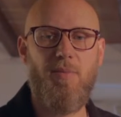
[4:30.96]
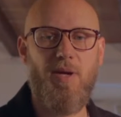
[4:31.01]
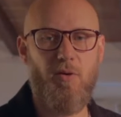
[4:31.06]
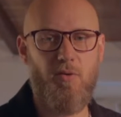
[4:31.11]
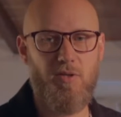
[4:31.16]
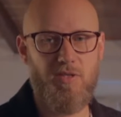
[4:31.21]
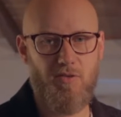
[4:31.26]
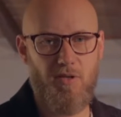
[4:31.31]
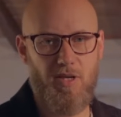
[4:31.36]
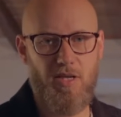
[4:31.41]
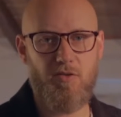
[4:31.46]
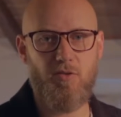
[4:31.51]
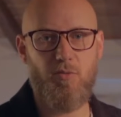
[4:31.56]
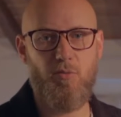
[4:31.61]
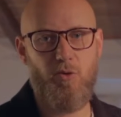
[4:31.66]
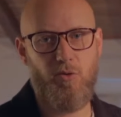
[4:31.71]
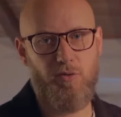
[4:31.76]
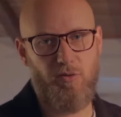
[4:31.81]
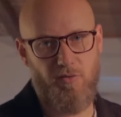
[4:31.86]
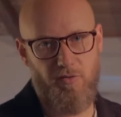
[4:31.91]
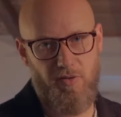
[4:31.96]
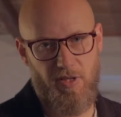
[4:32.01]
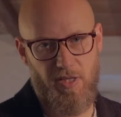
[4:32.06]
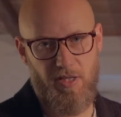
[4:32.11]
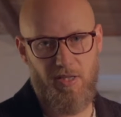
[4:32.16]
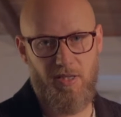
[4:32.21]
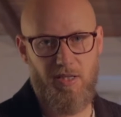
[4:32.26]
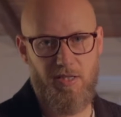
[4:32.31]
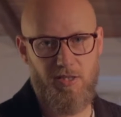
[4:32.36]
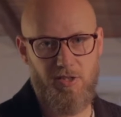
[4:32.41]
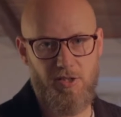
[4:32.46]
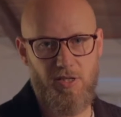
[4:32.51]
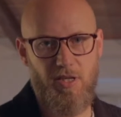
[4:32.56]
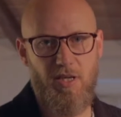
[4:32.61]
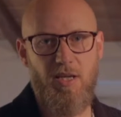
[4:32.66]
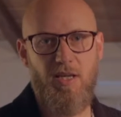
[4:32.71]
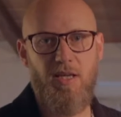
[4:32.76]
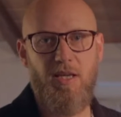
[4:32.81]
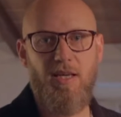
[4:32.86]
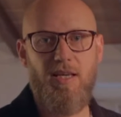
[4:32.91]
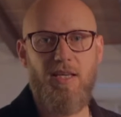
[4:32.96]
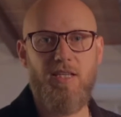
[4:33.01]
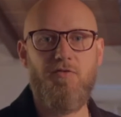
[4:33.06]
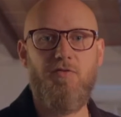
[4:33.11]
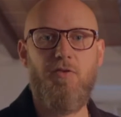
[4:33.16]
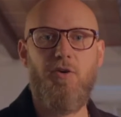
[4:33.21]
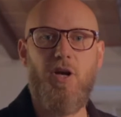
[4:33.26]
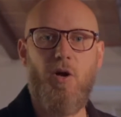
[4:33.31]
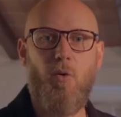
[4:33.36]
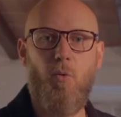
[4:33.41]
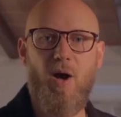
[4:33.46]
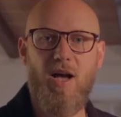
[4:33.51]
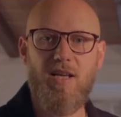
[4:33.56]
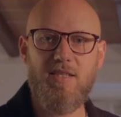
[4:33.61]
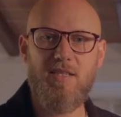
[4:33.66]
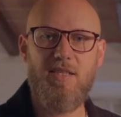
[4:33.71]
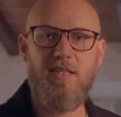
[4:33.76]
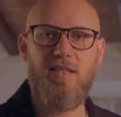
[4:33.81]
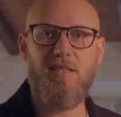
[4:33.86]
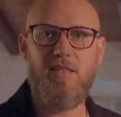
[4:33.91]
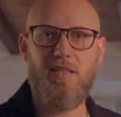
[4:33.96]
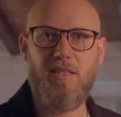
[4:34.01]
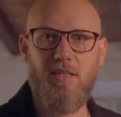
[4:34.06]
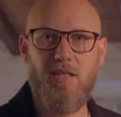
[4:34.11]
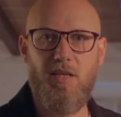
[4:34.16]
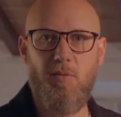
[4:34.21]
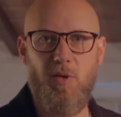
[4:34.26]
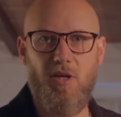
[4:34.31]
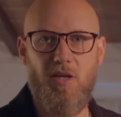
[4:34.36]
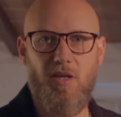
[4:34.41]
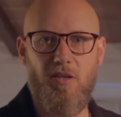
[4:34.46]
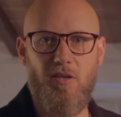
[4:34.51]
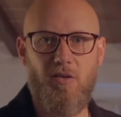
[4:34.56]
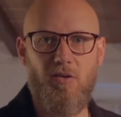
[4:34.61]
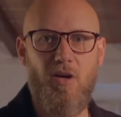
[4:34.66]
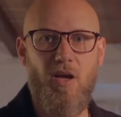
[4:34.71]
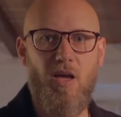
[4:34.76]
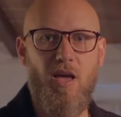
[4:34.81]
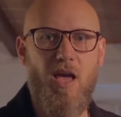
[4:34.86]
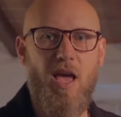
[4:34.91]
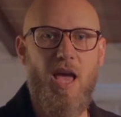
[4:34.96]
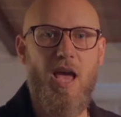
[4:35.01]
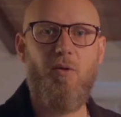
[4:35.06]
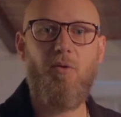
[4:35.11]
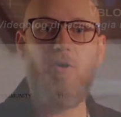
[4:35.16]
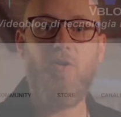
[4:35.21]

ma in questo caso molto vintage, che sfiora quasi l'intrattenimento, è